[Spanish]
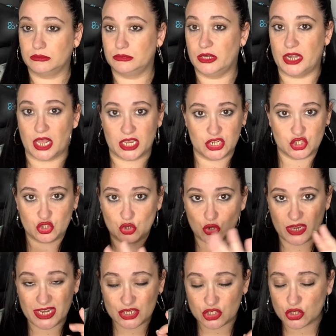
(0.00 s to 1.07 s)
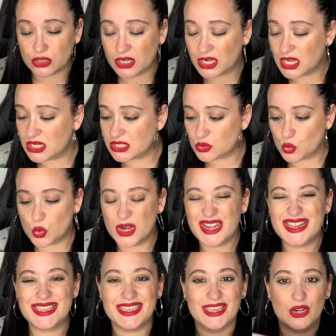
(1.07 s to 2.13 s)
Nena, esto, esto, nenas,
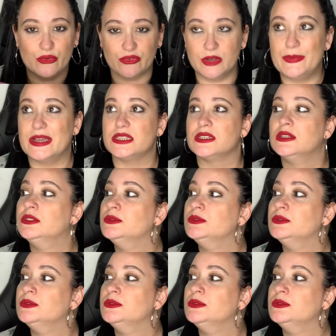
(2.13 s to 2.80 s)
huele que lo flipas.